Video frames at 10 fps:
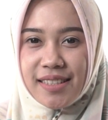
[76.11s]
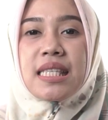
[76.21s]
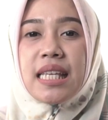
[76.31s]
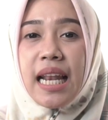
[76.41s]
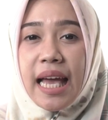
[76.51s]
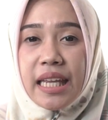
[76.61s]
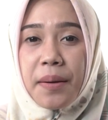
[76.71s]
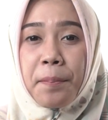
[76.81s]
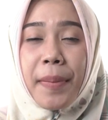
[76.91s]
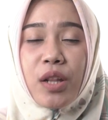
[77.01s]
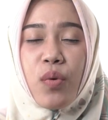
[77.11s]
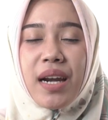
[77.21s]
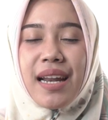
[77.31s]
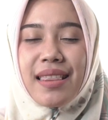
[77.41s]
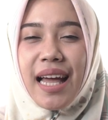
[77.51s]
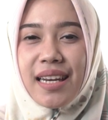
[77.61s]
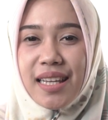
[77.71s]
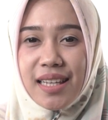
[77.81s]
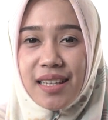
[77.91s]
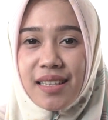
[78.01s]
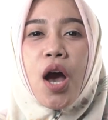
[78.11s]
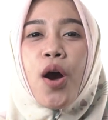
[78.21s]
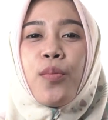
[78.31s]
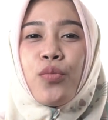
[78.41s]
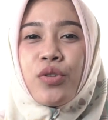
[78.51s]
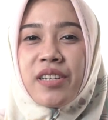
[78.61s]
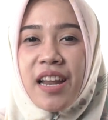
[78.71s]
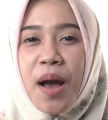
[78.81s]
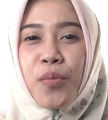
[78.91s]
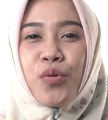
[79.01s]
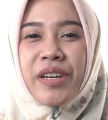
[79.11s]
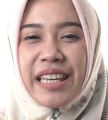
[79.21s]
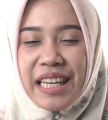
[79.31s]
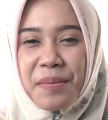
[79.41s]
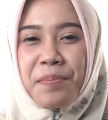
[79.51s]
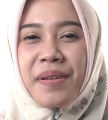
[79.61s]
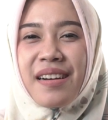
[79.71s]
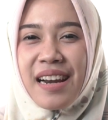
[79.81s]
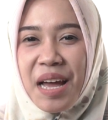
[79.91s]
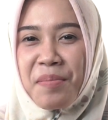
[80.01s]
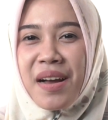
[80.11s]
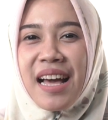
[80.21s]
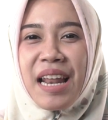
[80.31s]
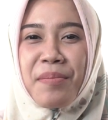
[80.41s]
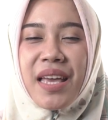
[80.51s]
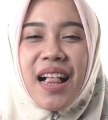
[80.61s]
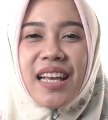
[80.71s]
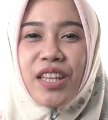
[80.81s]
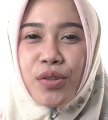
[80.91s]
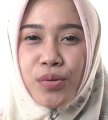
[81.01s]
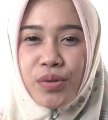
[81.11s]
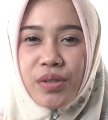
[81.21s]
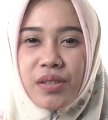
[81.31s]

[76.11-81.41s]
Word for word: Selain empat warna tadi, Bunda mungkin pernah mengalami hal itu